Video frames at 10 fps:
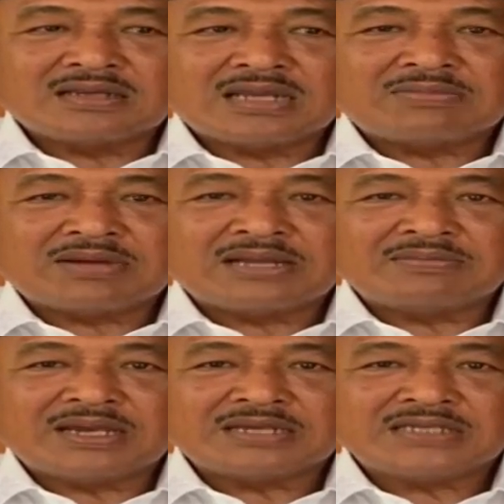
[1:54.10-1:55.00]
yang
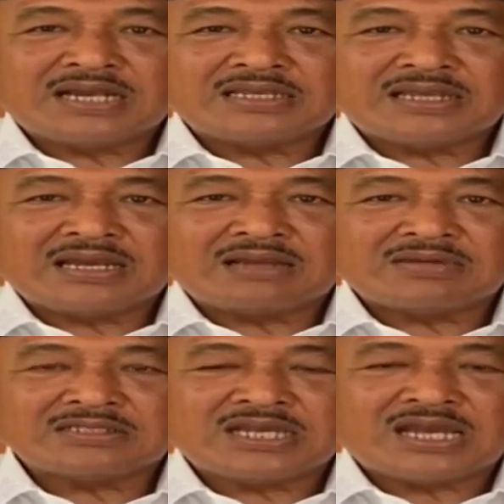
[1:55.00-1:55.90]
mana biasanya
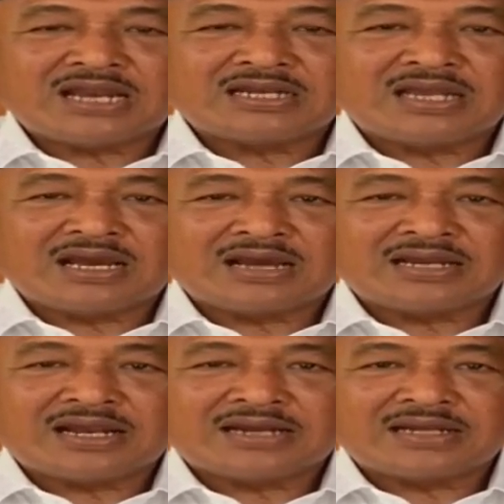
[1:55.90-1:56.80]
masih ada
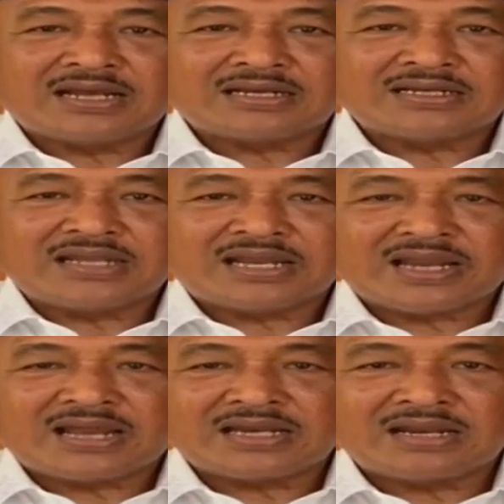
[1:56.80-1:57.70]
kadang-kadang
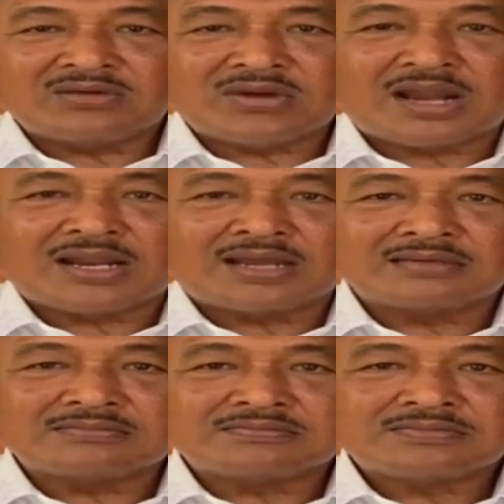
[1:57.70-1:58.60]
kendaraan lalu
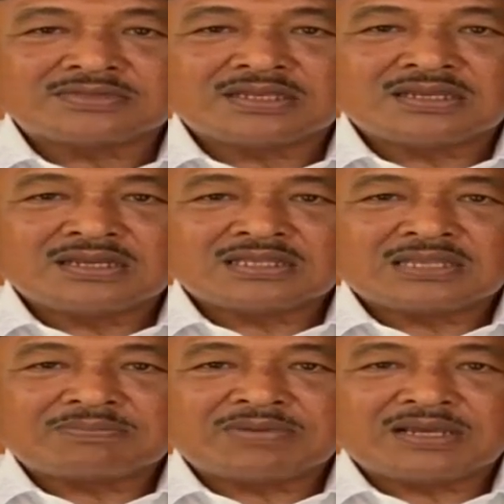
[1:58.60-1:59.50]
lalang,
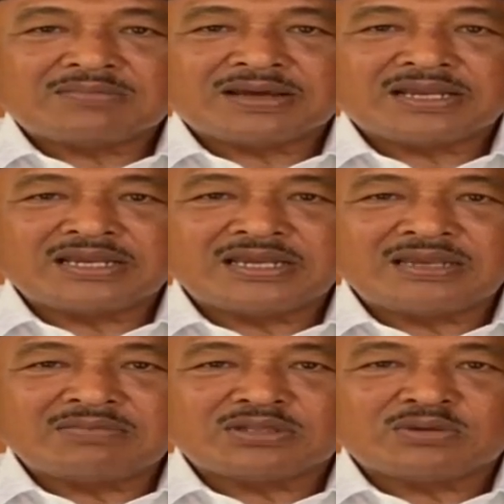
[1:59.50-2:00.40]
tapi kemarin
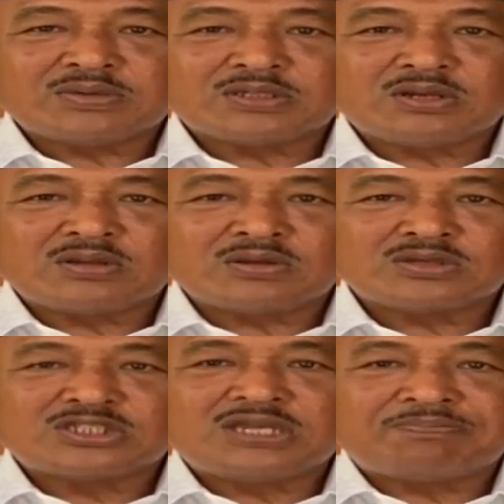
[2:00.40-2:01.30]
ini betul-betul
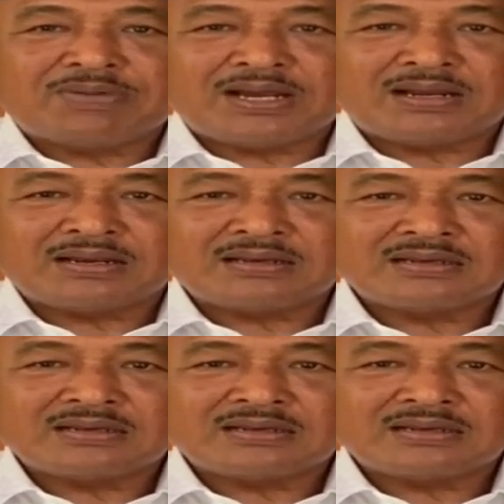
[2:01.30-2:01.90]
sipang,